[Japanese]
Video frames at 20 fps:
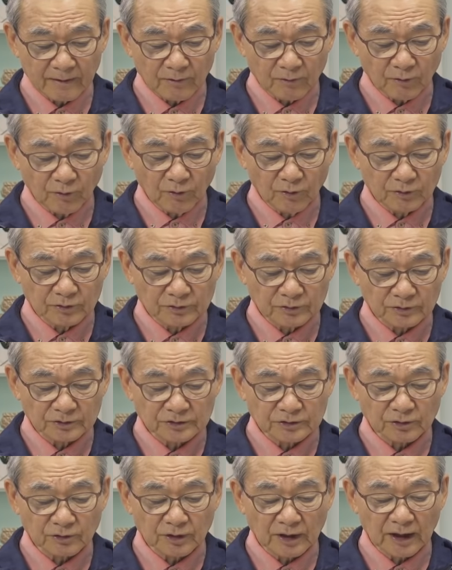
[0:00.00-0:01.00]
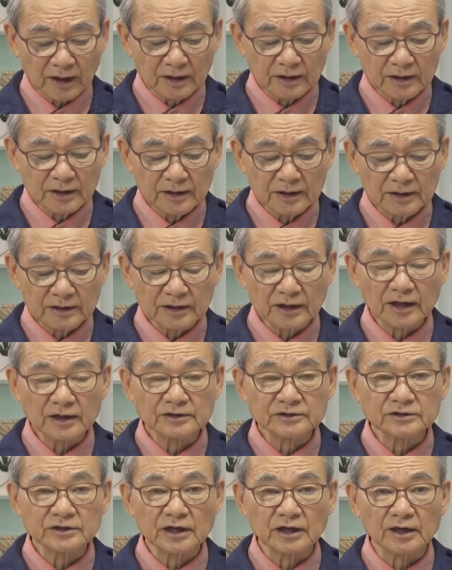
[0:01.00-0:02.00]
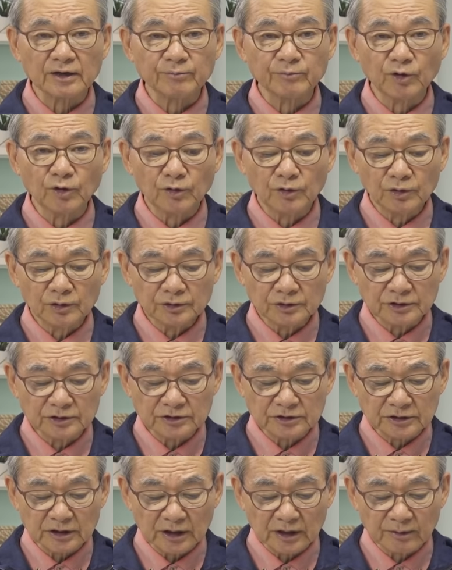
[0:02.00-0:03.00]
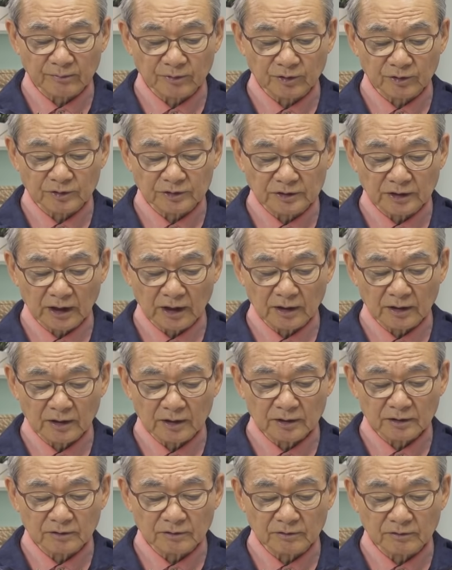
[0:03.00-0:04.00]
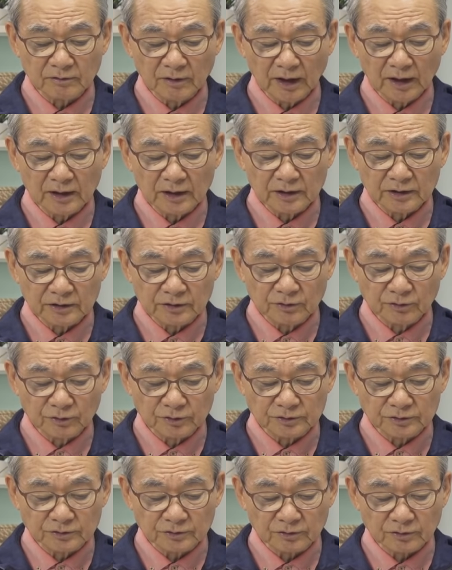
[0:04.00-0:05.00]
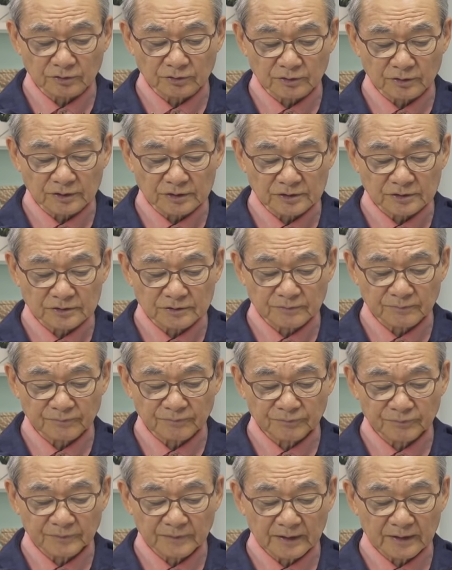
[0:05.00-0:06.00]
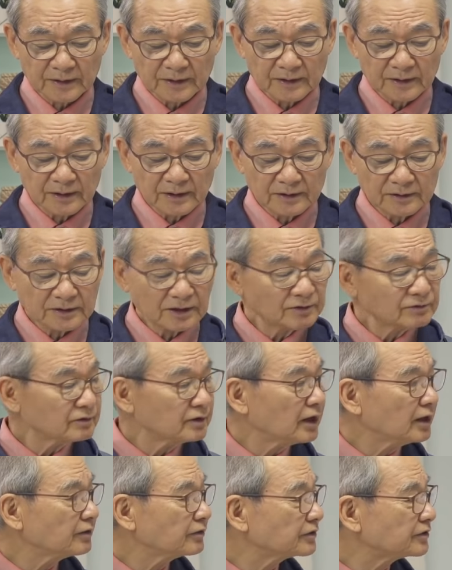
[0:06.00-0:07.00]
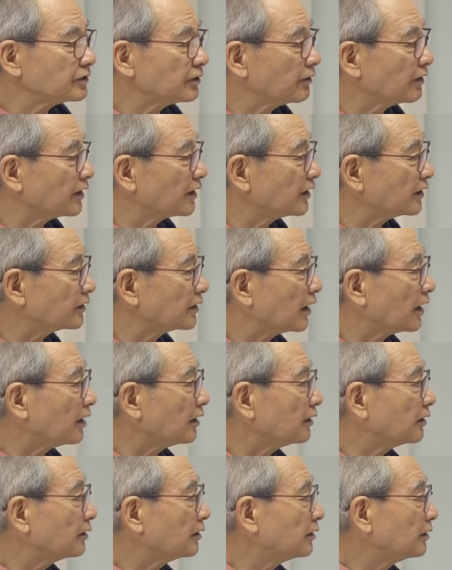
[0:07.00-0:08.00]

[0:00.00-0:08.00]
多くの人が東からも西からも来てというのは異邦人のことです。じゃあルカの視点は何か。